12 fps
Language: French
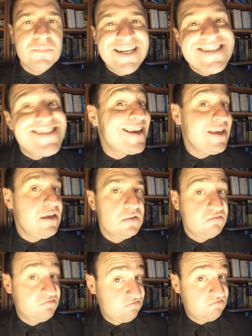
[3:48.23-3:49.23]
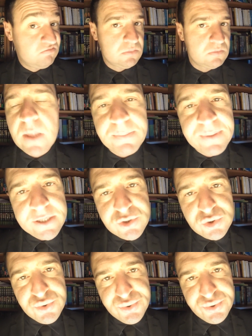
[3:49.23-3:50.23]
Il essaye. Bien
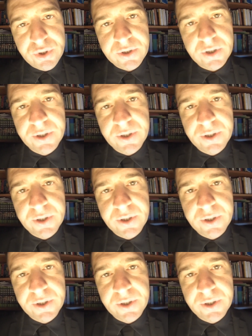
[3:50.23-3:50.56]
sûr,